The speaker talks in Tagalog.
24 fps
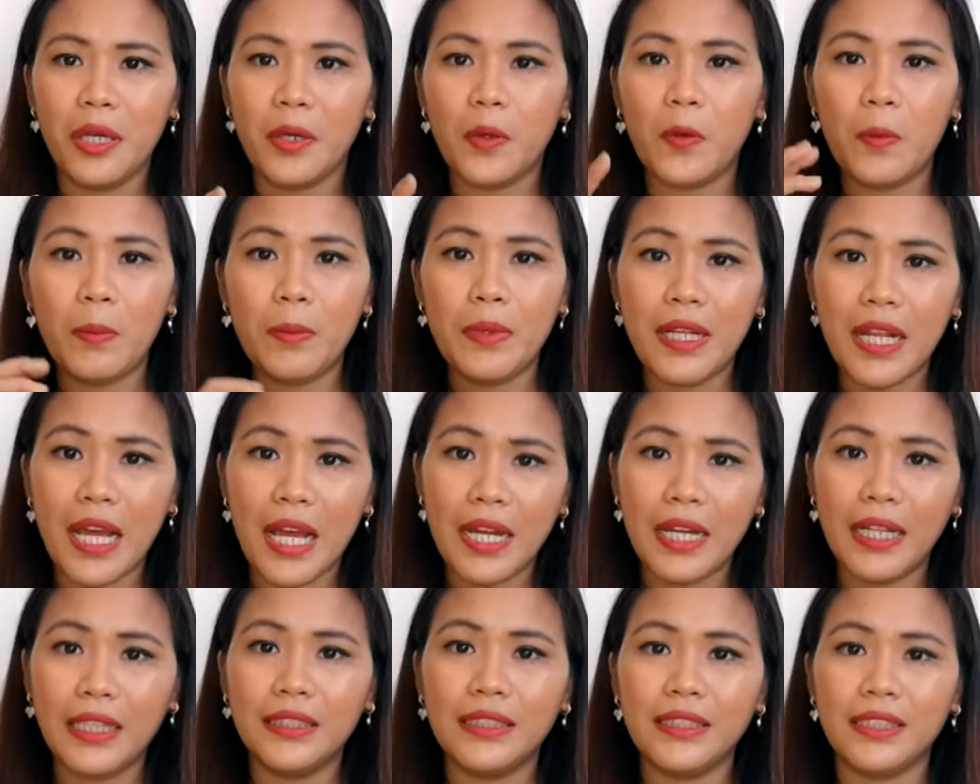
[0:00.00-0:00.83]
18, eh kung
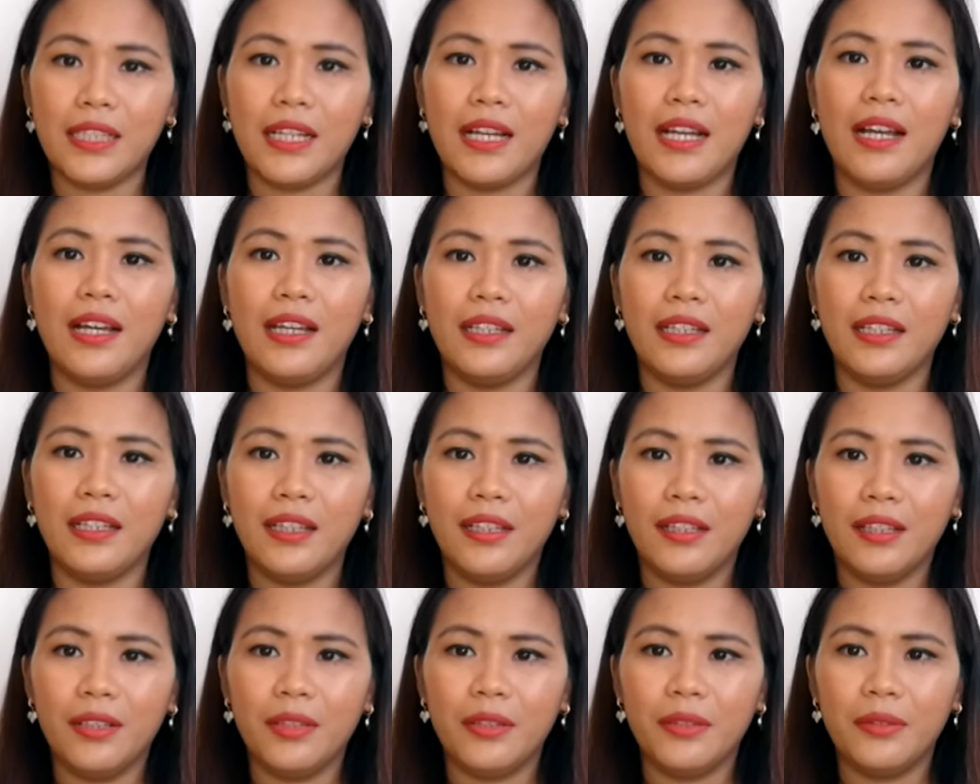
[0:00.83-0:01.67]
minalas ka,
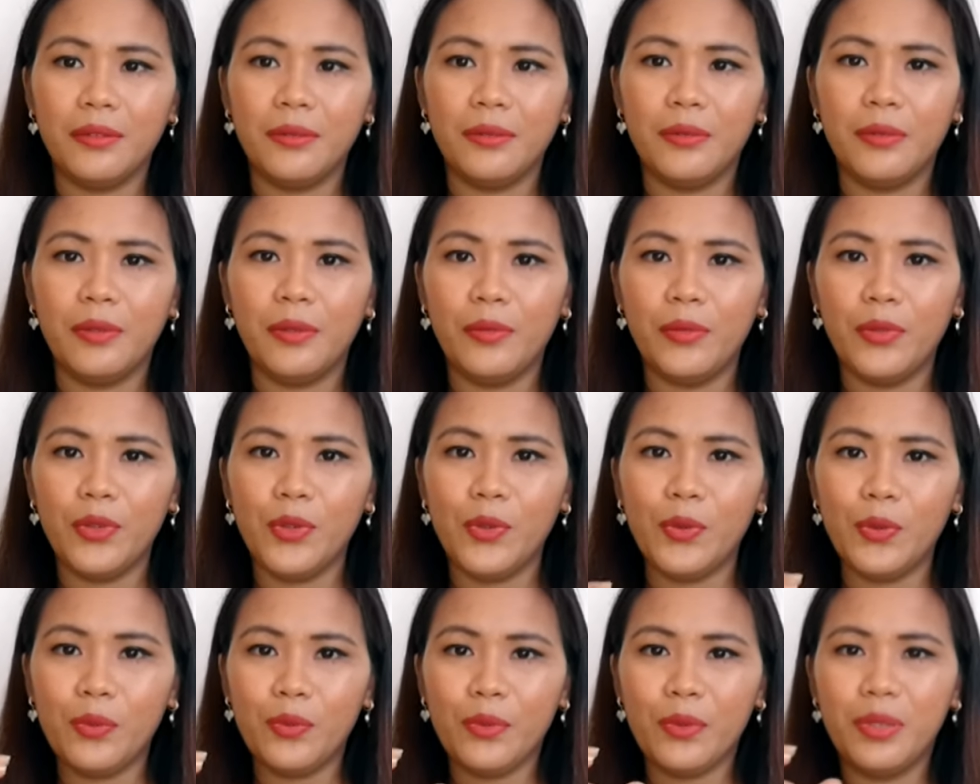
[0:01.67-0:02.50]

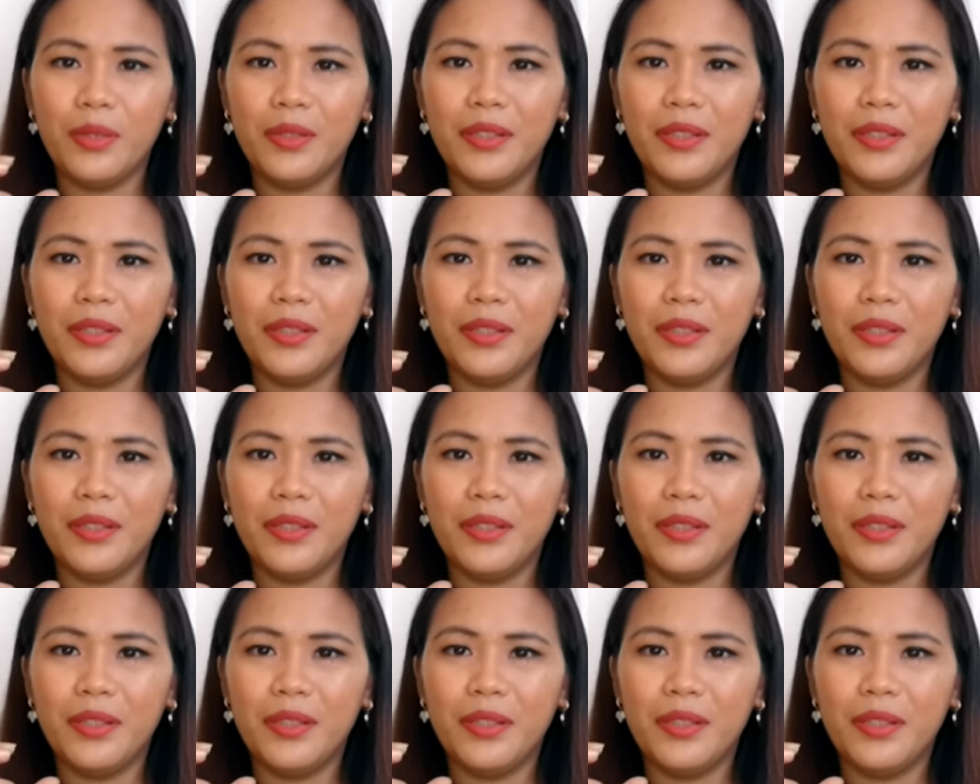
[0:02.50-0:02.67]
yung